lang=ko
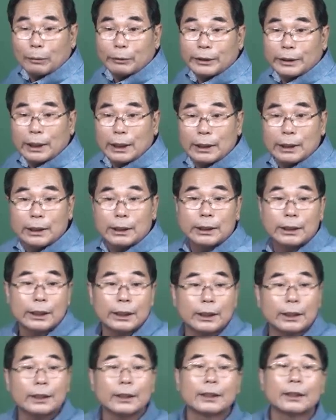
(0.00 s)
아버지가
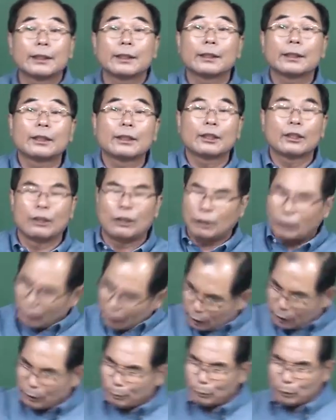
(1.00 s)
일찍
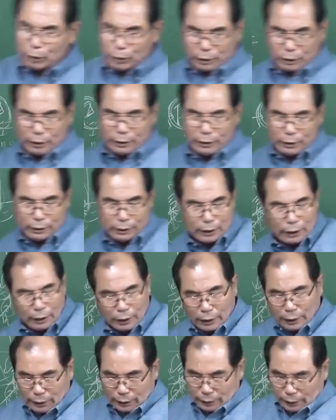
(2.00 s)
거의 뭐
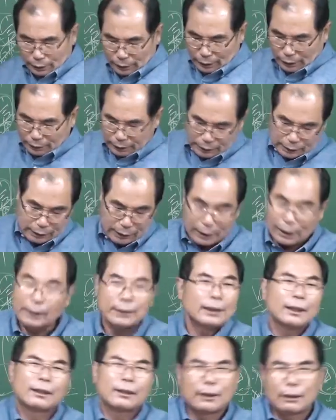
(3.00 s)
같이
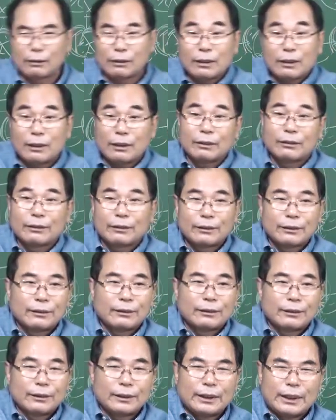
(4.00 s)
안 살았다 그러더라고
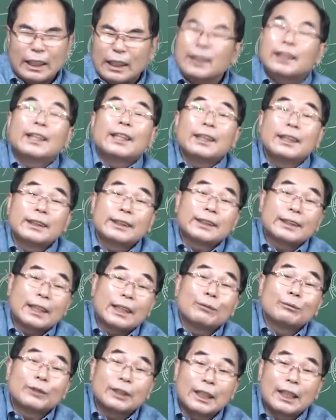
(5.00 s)
옛날
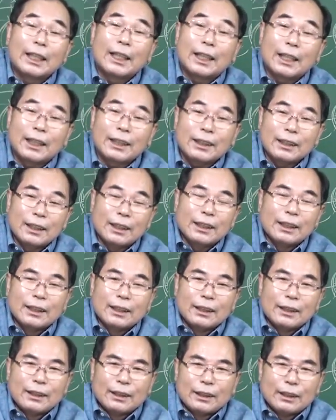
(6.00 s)
사람들이니까
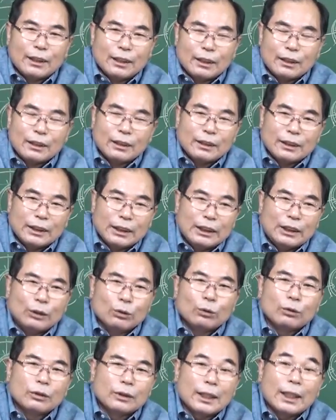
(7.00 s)

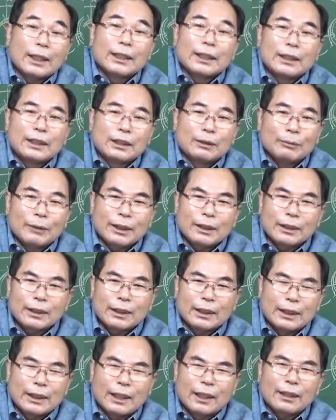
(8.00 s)
이혼은 안 했지만
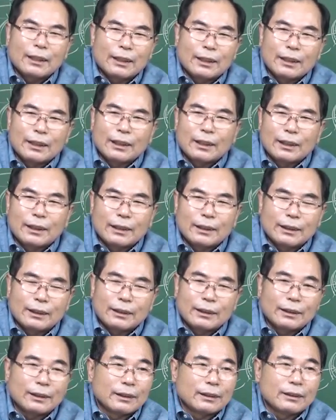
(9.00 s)
그냥
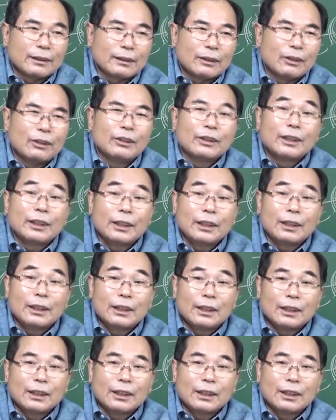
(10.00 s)
거의